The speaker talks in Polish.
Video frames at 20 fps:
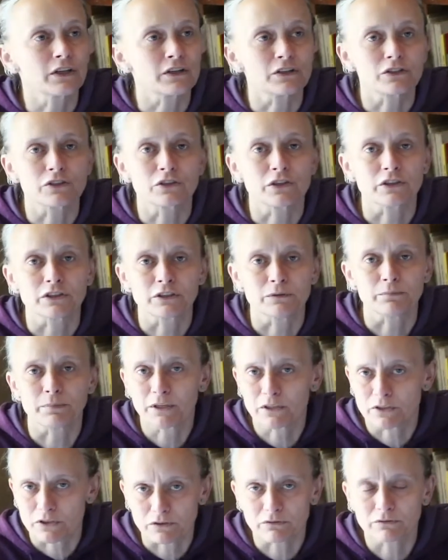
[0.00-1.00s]

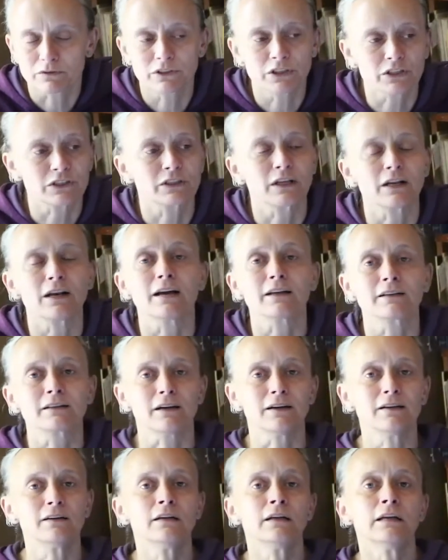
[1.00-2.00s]
35, czy gdzieś te
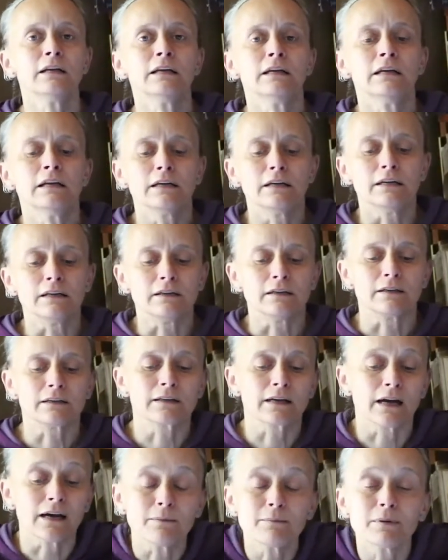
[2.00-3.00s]
lata, y,
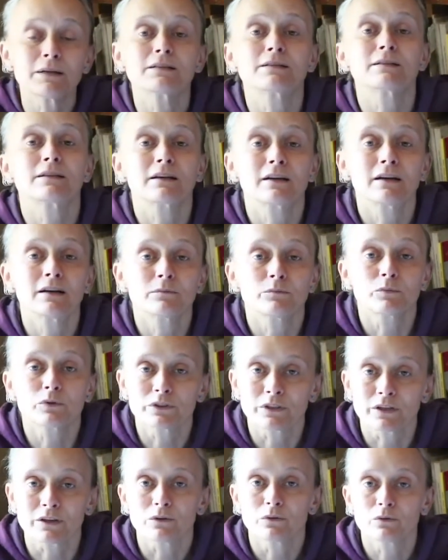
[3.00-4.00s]
Kalman Segal
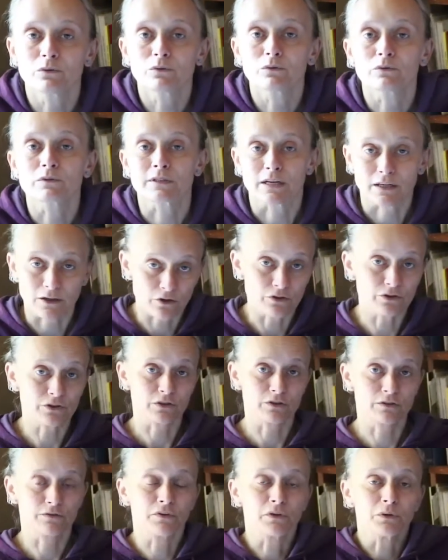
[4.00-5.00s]
musiał
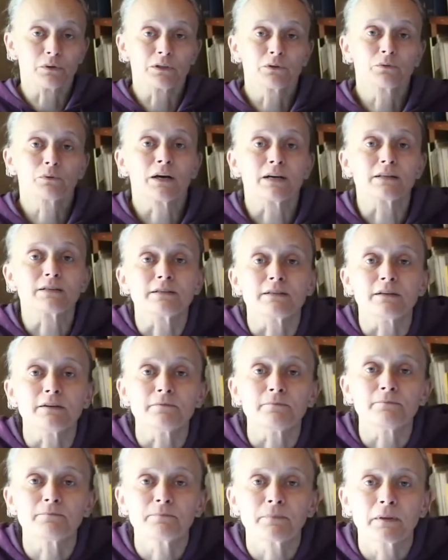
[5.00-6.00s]
zakończyć swoją edukację,
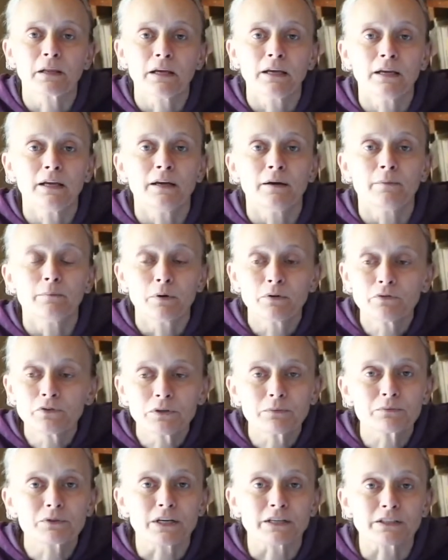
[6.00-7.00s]
bo w
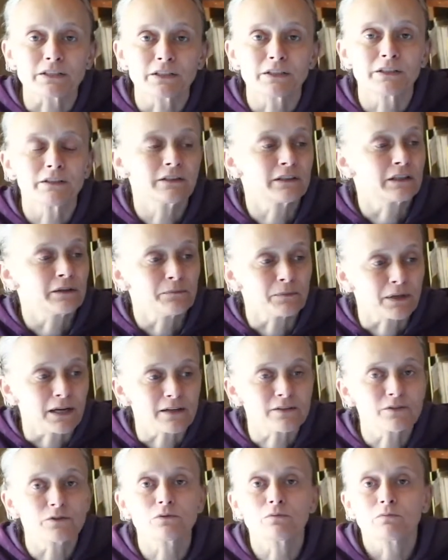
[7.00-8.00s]
tym czasie
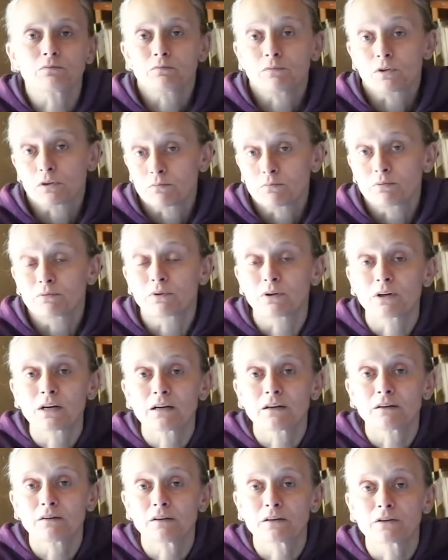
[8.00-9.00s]
gimnazjum to
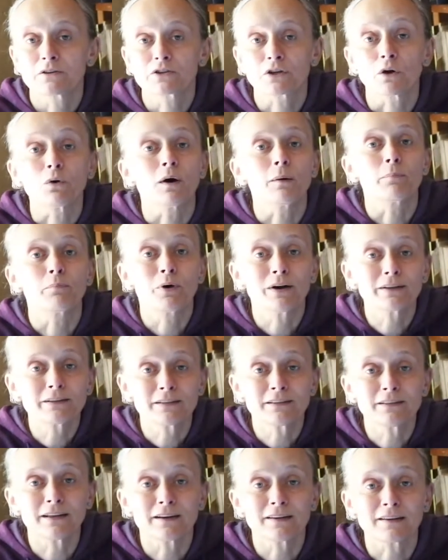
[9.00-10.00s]
była szkoła
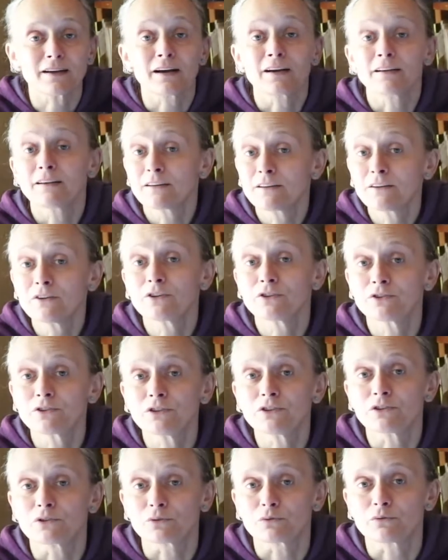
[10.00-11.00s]
płatna, a jego
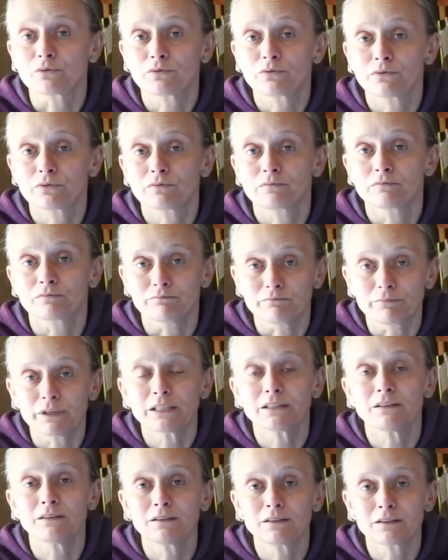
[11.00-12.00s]
rodziców,
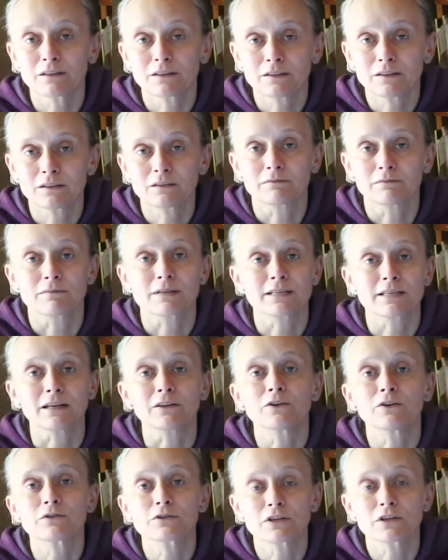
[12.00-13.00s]
biednych
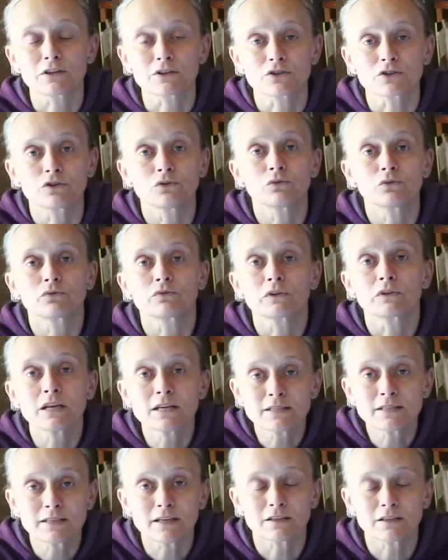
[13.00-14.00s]
sanockich Żydów, nie
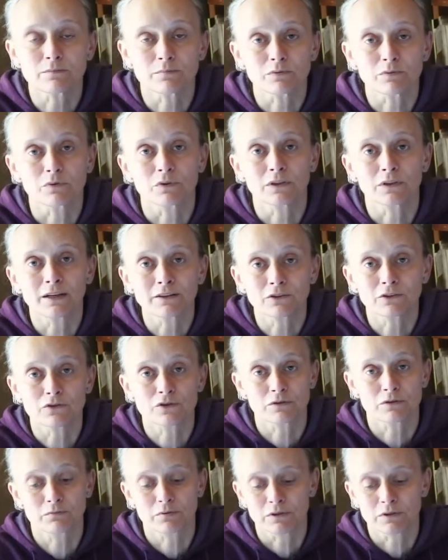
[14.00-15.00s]
stać było na to,
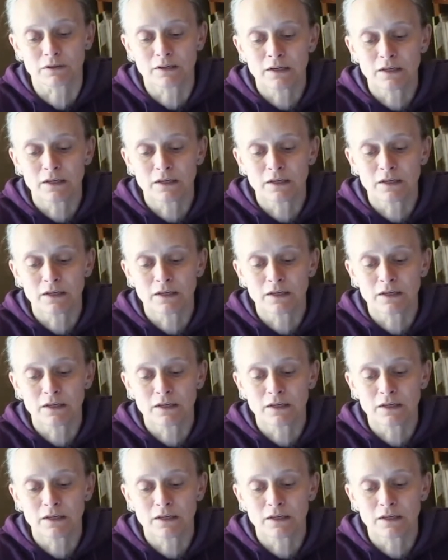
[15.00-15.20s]
żeby